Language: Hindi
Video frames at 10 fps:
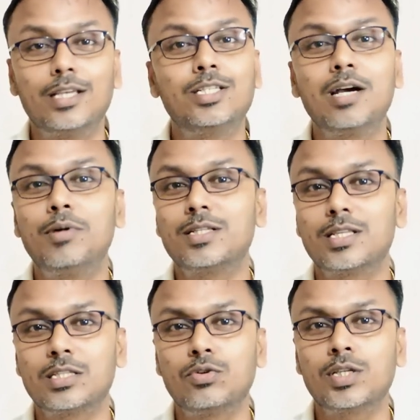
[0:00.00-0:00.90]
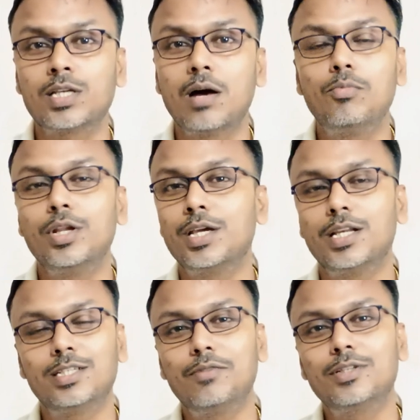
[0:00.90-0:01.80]
रशिया वर्सेस यूएस आप
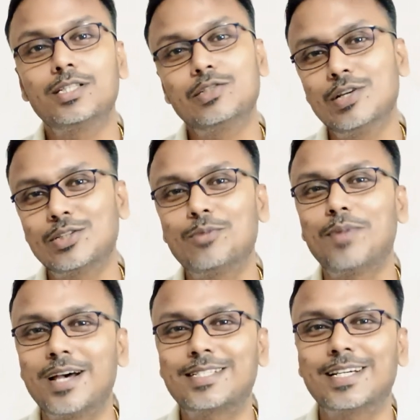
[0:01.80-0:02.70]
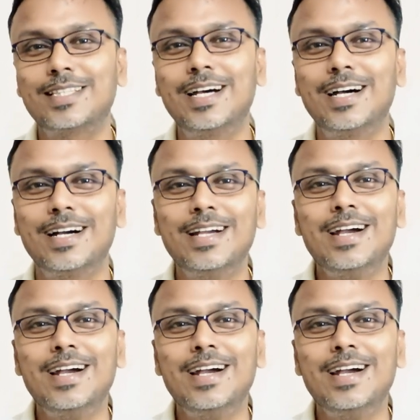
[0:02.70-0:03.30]
बोलेंगे रशिया वर्सेस यूएस तो पास्ट का था